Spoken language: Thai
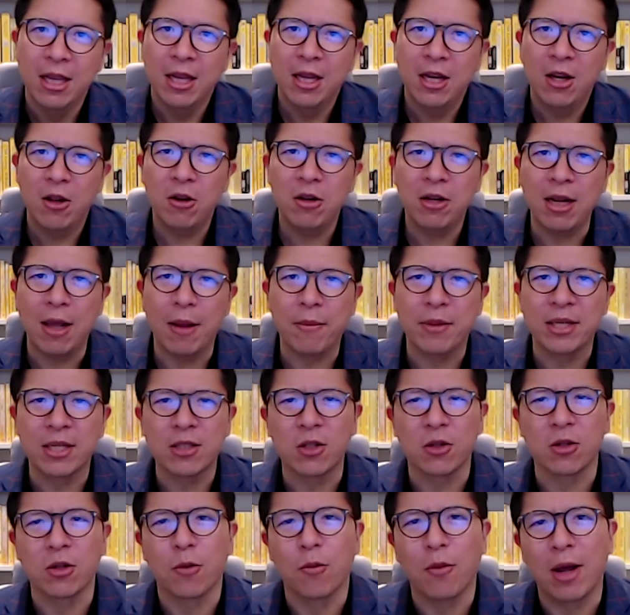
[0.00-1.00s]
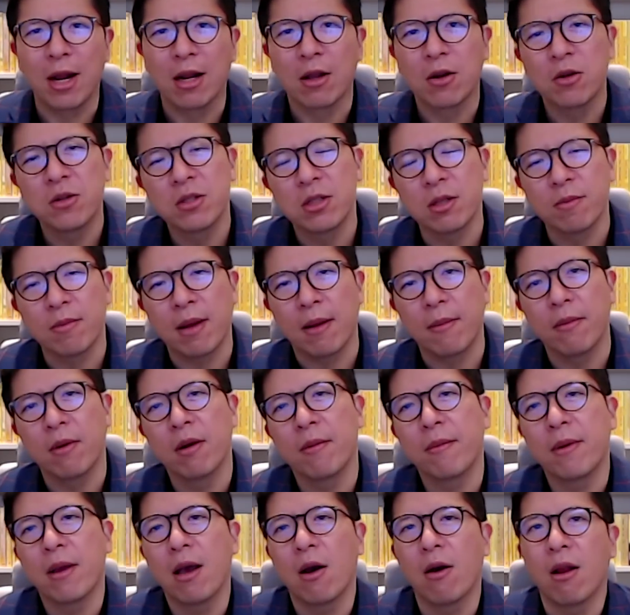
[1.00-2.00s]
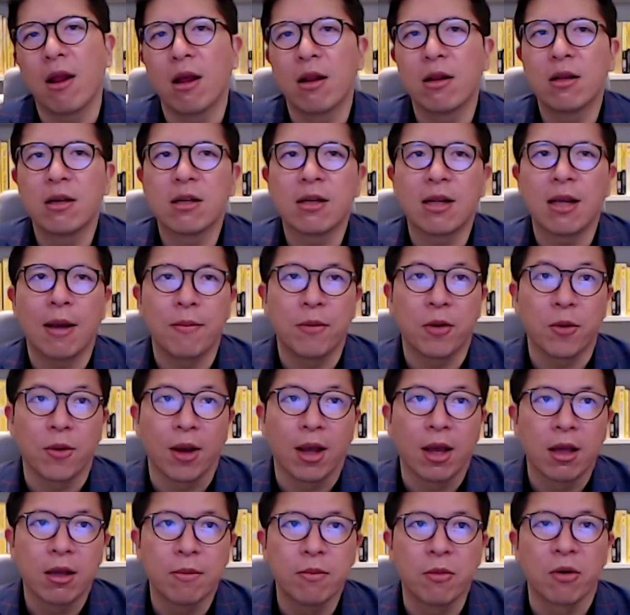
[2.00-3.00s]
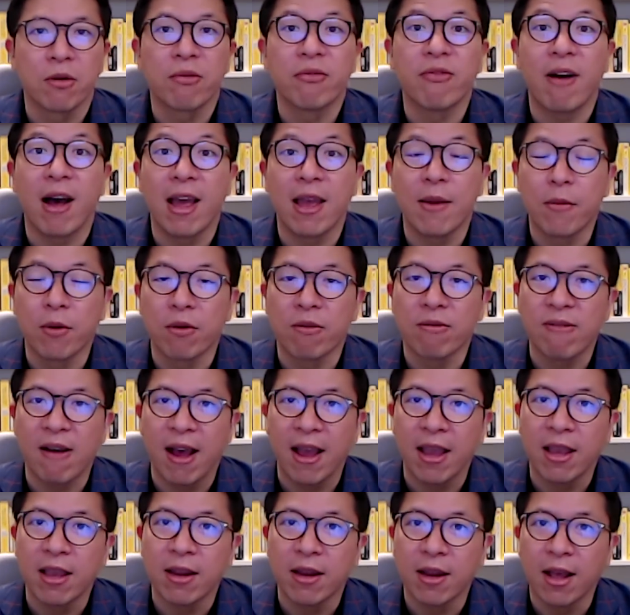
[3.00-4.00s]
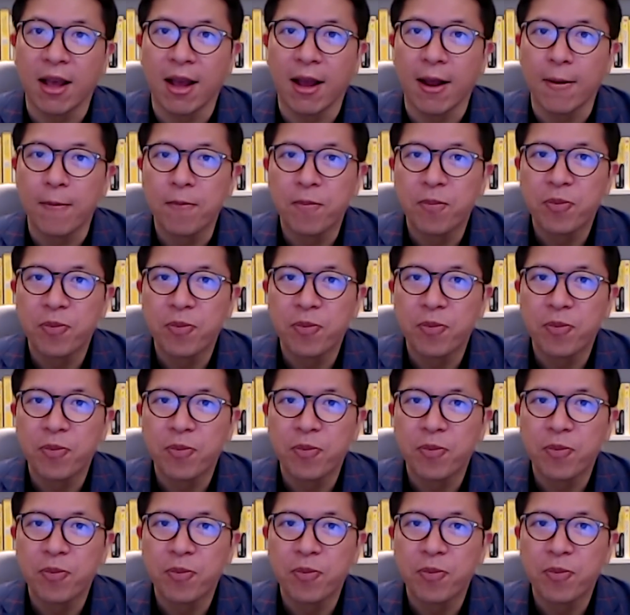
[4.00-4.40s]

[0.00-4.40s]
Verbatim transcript: แล้วก็ทำไปสักสองสามวันแล้วก็รู้สึกแบบเออไม่เอาละเลิกทำดีกว่าหมดไฟหมดไฟนะฮะ